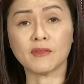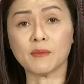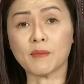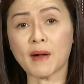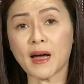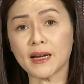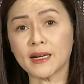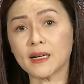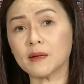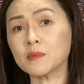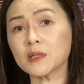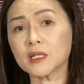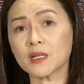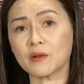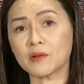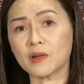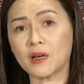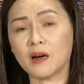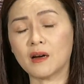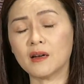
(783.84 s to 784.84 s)
và 3 năm
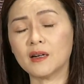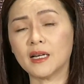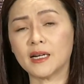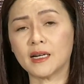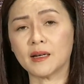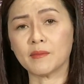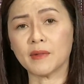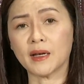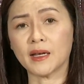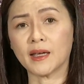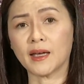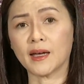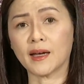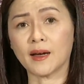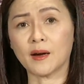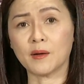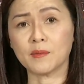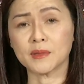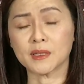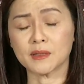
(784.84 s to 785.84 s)
sau đó là năm
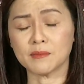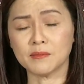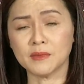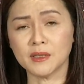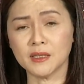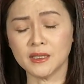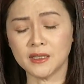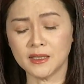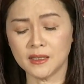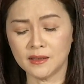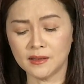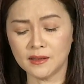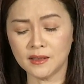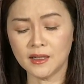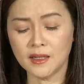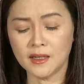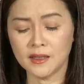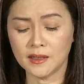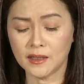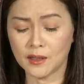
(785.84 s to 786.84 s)
2019
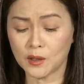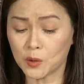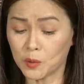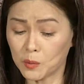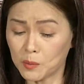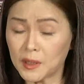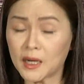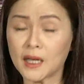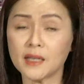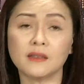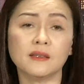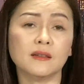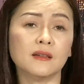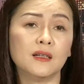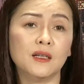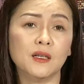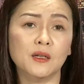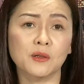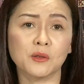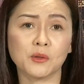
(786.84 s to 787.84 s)
thì cũng là
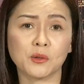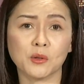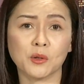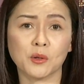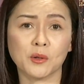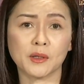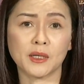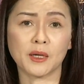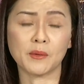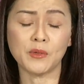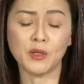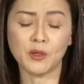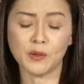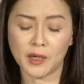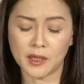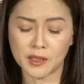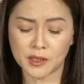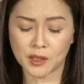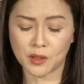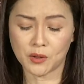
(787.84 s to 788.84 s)
dữ liệu của
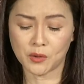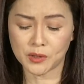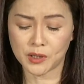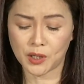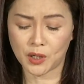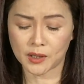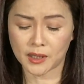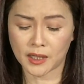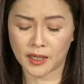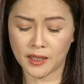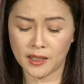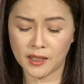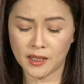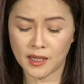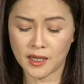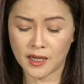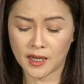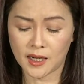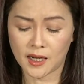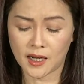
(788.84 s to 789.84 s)
WHO cho thấy
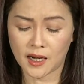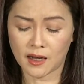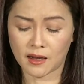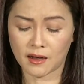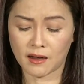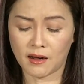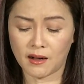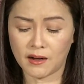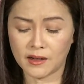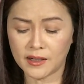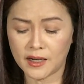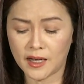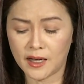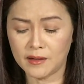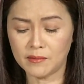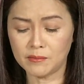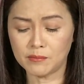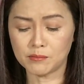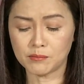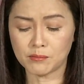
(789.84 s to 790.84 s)
là có
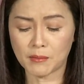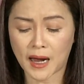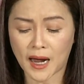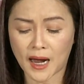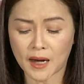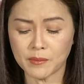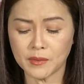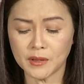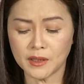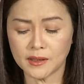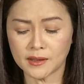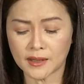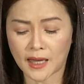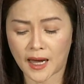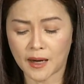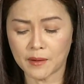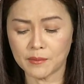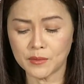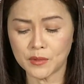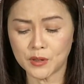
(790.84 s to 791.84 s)
đến
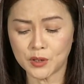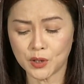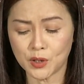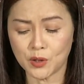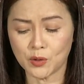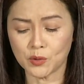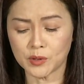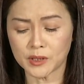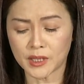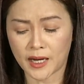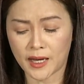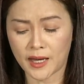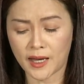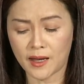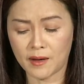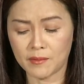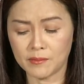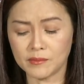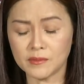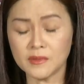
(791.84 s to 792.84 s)
38 triệu trẻ
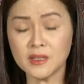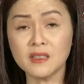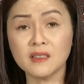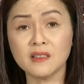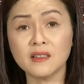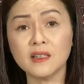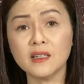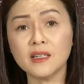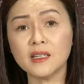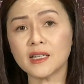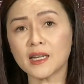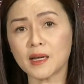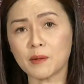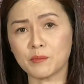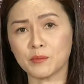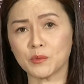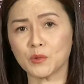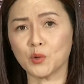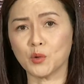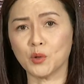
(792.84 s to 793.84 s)
em dưới
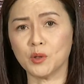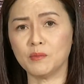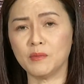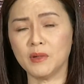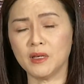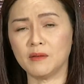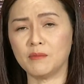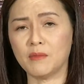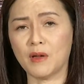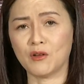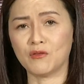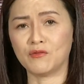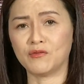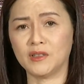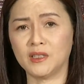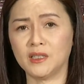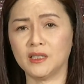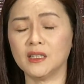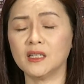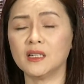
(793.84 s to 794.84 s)
5 tuổi bị béo
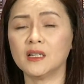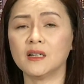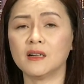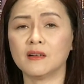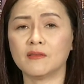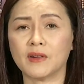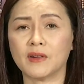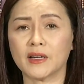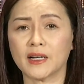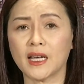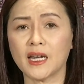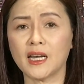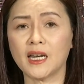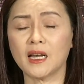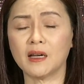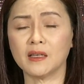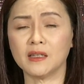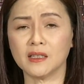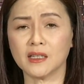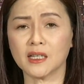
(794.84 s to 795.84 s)
phì và
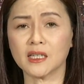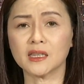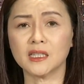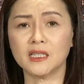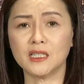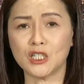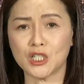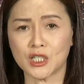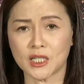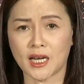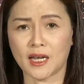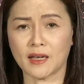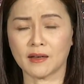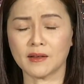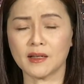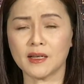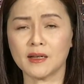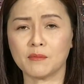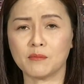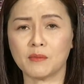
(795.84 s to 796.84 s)
đây là những cái tình
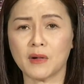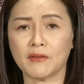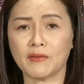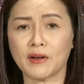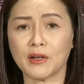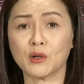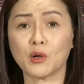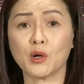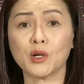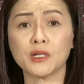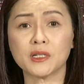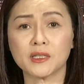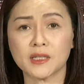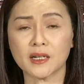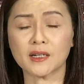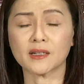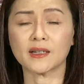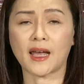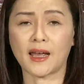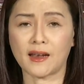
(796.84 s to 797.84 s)
trạng mà phải nói
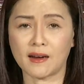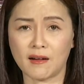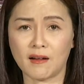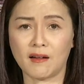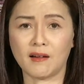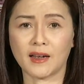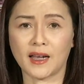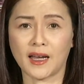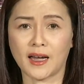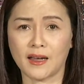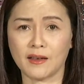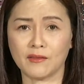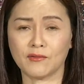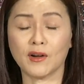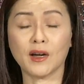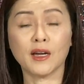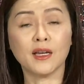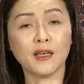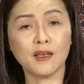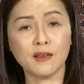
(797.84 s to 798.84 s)
rất đáng lo ngại
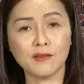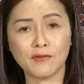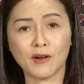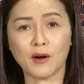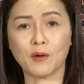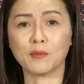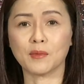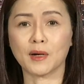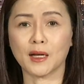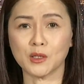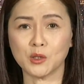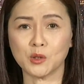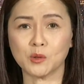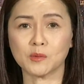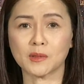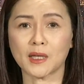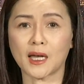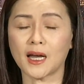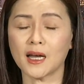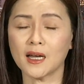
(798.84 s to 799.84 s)
và hy vọng là
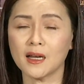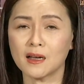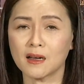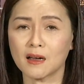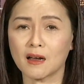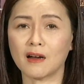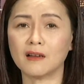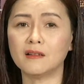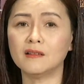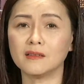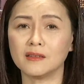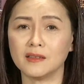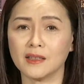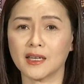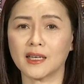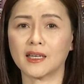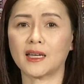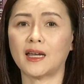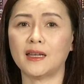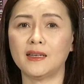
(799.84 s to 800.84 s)
chúng ta có được
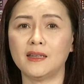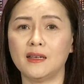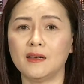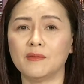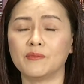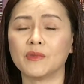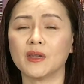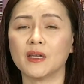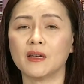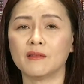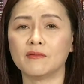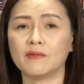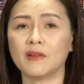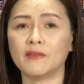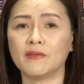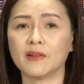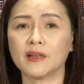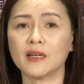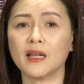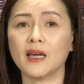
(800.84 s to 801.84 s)
những cái khái niệm
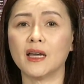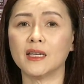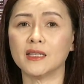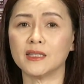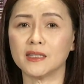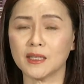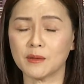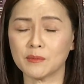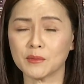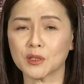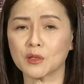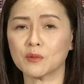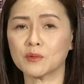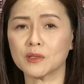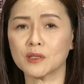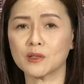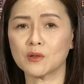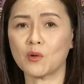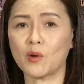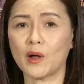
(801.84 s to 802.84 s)
về vấn đề chăm
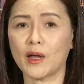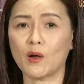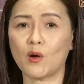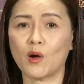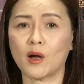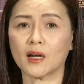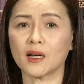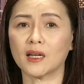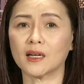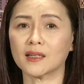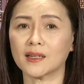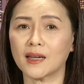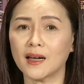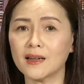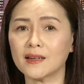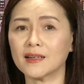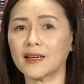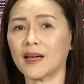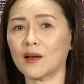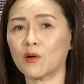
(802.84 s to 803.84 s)
sóc sức khỏe hoặc là
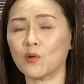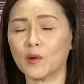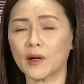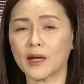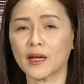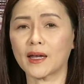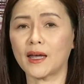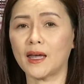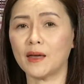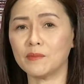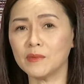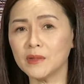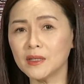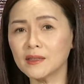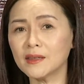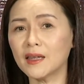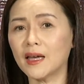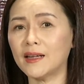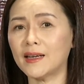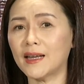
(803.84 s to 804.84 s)
cân nặng của các em
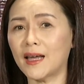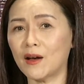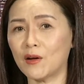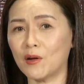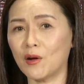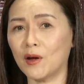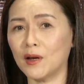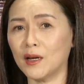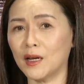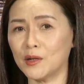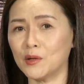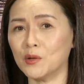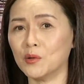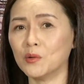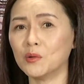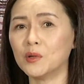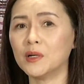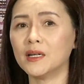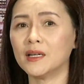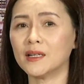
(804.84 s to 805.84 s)
như thế nào gọi là
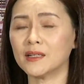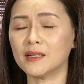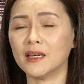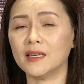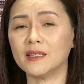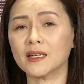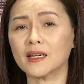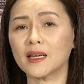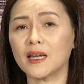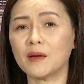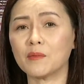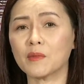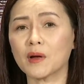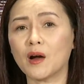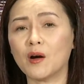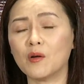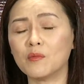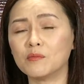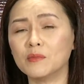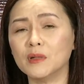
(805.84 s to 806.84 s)
đủ để các em
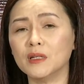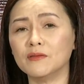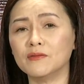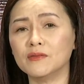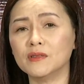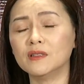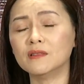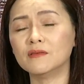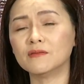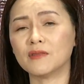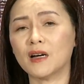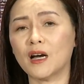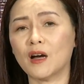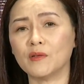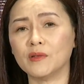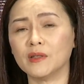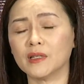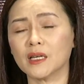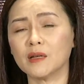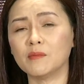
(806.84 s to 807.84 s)
không bị vướng
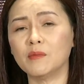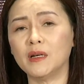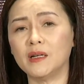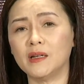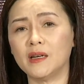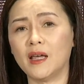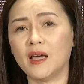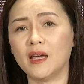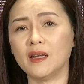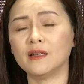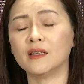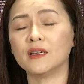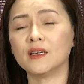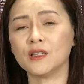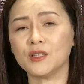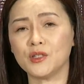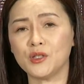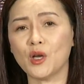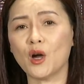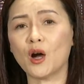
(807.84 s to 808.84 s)
vào những cái bệnh nền
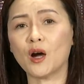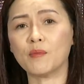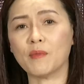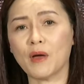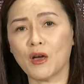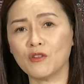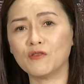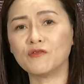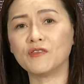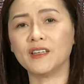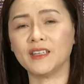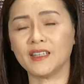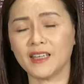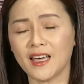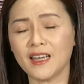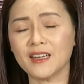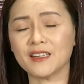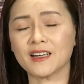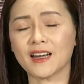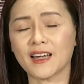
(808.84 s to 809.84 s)
do béo phì
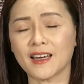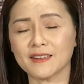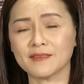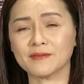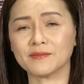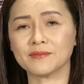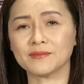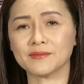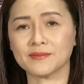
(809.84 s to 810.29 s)
gây ra